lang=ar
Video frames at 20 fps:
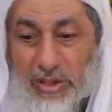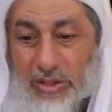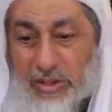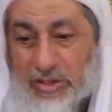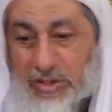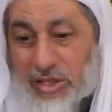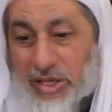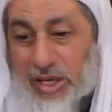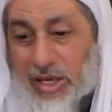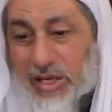
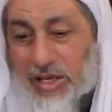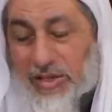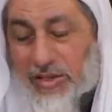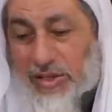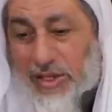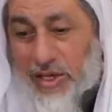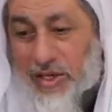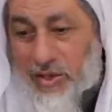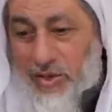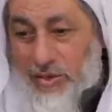إن شاء
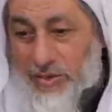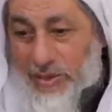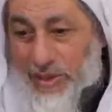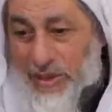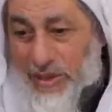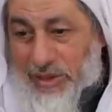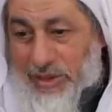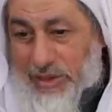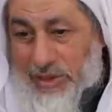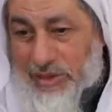
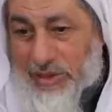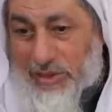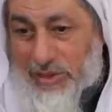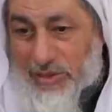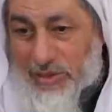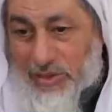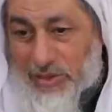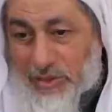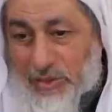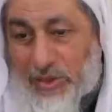أرسلهما
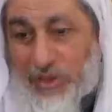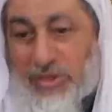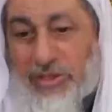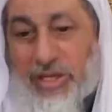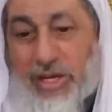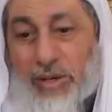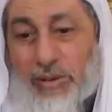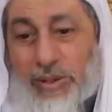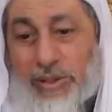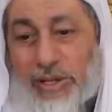وإن
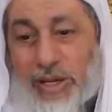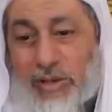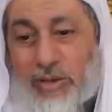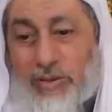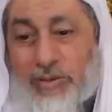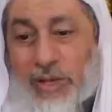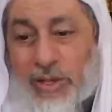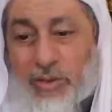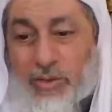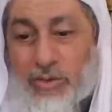شاء وضع
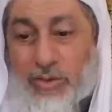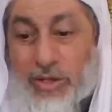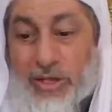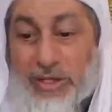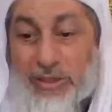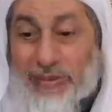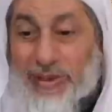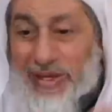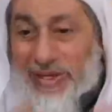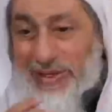اليمنى نعم على
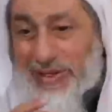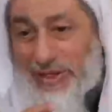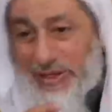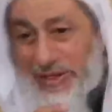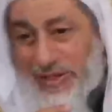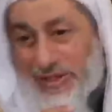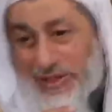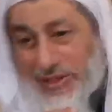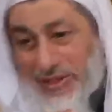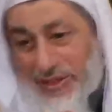اليسرى
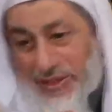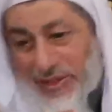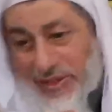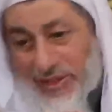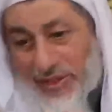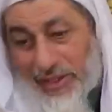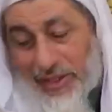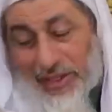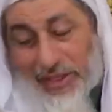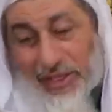لماذا؟
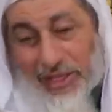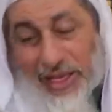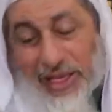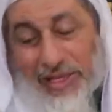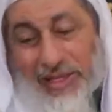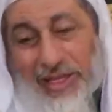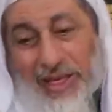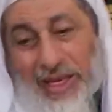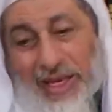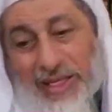
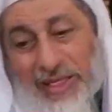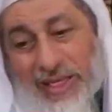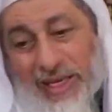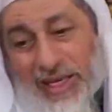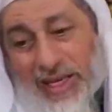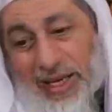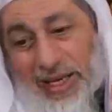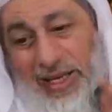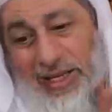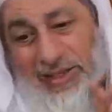لأن
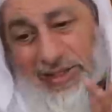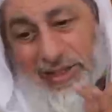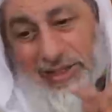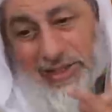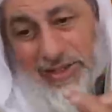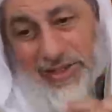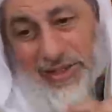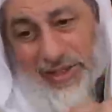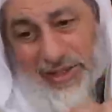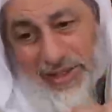الأدلة
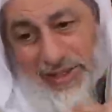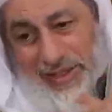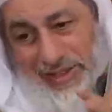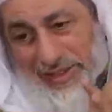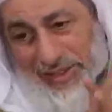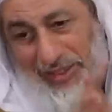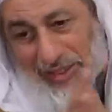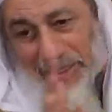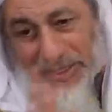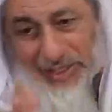ليست
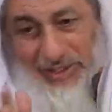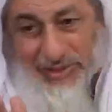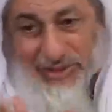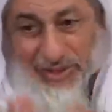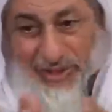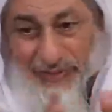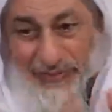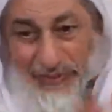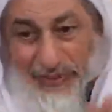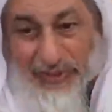الأدلة
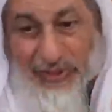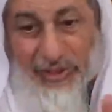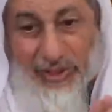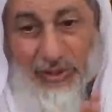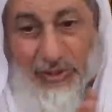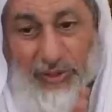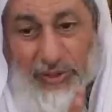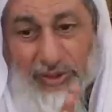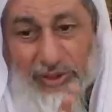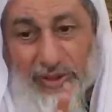للطرفين
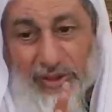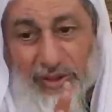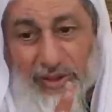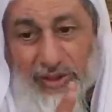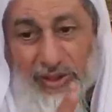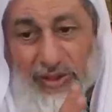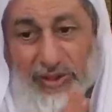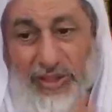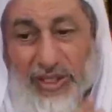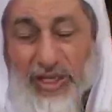قوية
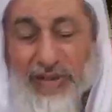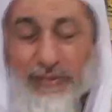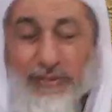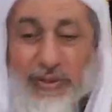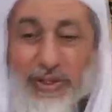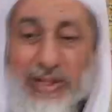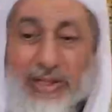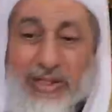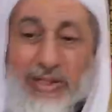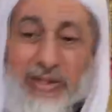الطرف
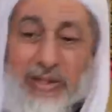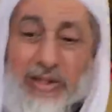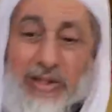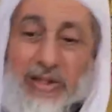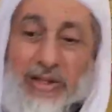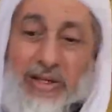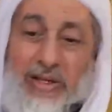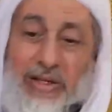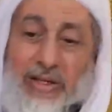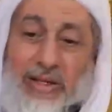الذي
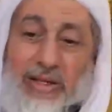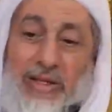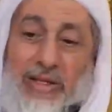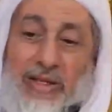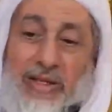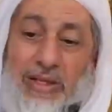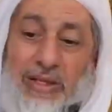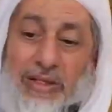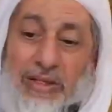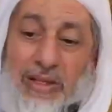قال
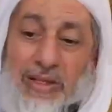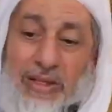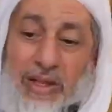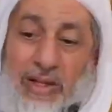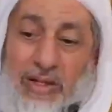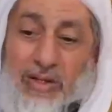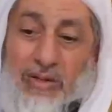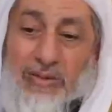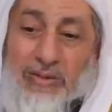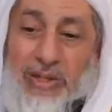
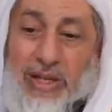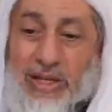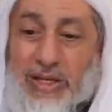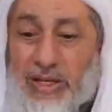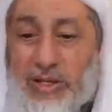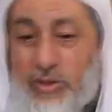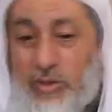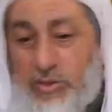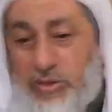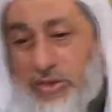نضع اليمنى
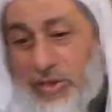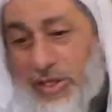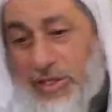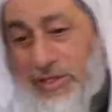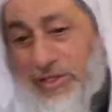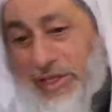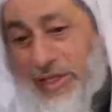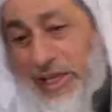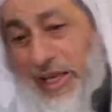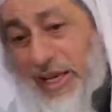على اليسرى
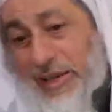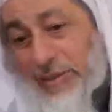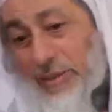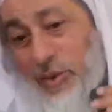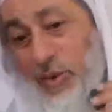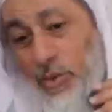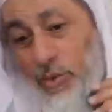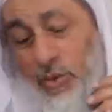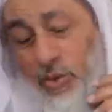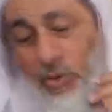استدل
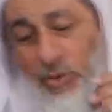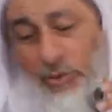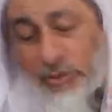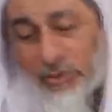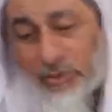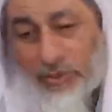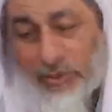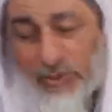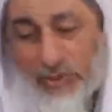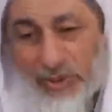
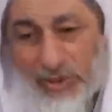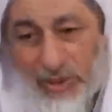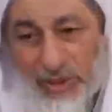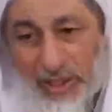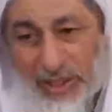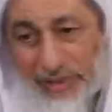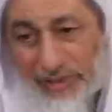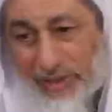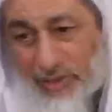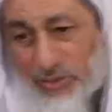بالعموم
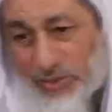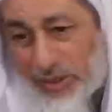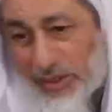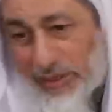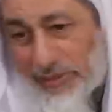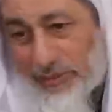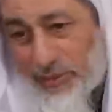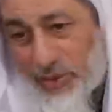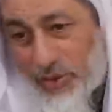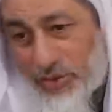حديث
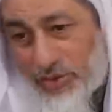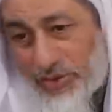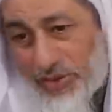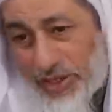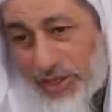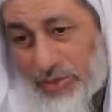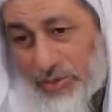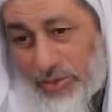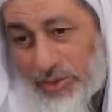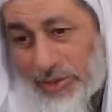وائل بن حجر
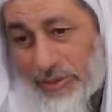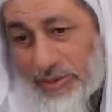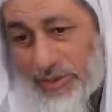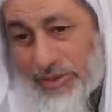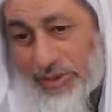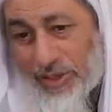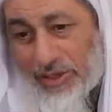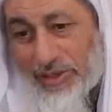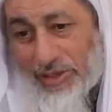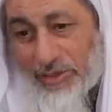رأيت النبي
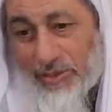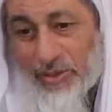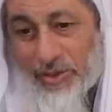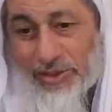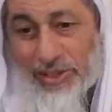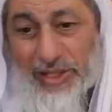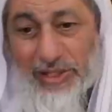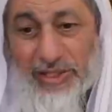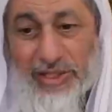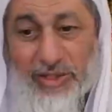صلى الله عليه وسلم
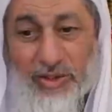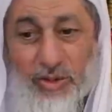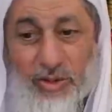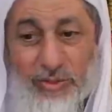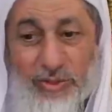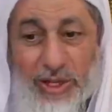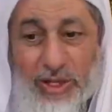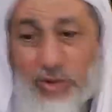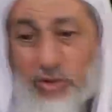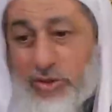وضع يده
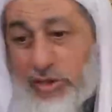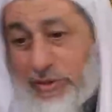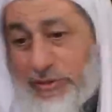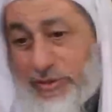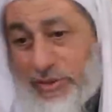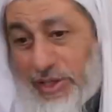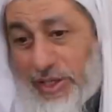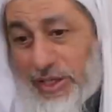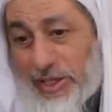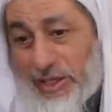اليمنى على اليسرى
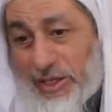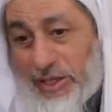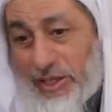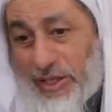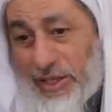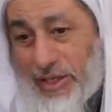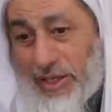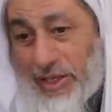في الصلاة